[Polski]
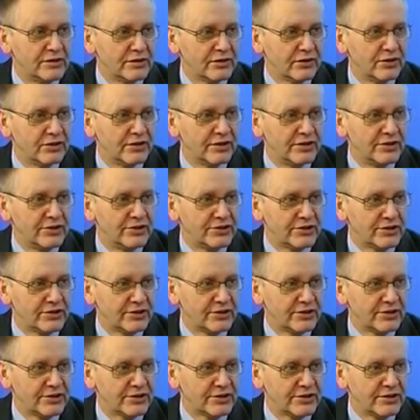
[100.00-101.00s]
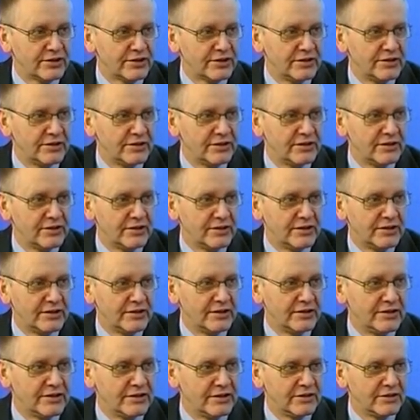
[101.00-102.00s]
kolei śląskiej,
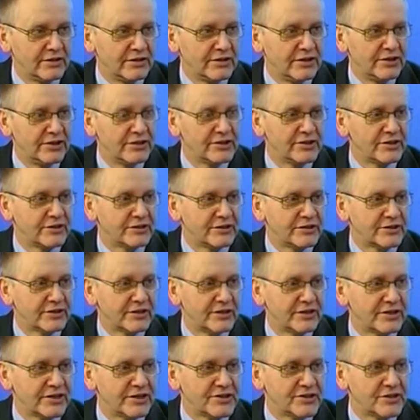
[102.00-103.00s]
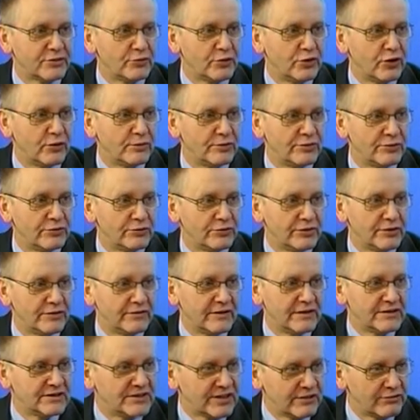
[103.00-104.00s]
kiedy koleje śląskie zaczęły
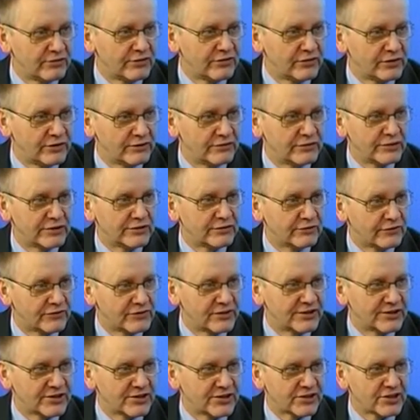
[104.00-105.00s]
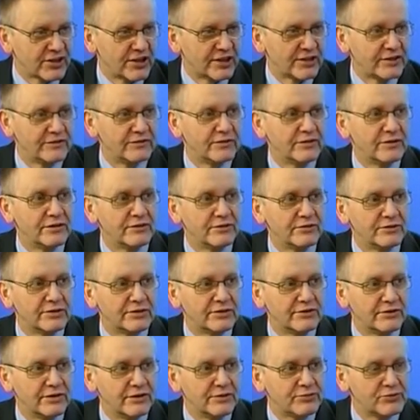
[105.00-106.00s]
obsługiwać całe województwo, wszystkie szlaki w
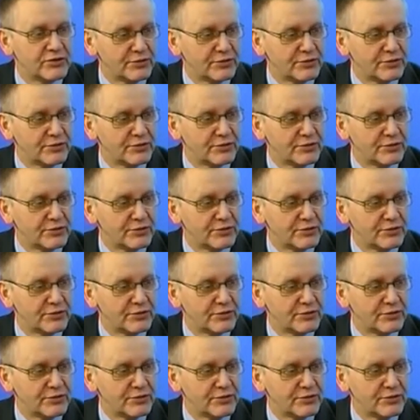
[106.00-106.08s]
województwie.